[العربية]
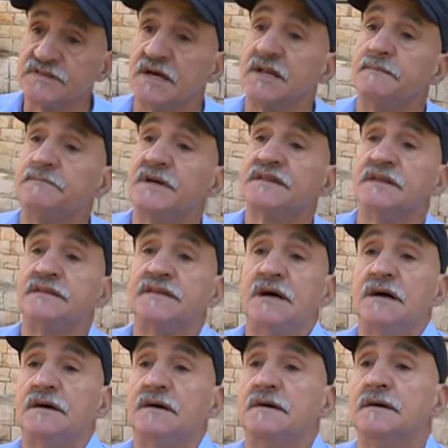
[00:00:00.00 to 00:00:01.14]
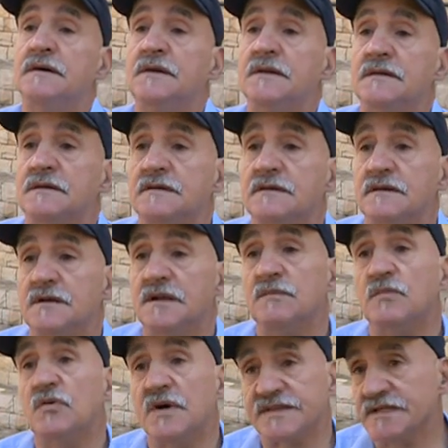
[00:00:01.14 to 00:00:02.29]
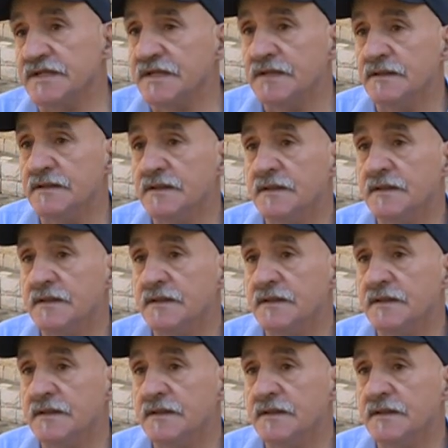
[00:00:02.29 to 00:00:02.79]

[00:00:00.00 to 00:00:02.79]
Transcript: طلبات نتاع آه، المواطنين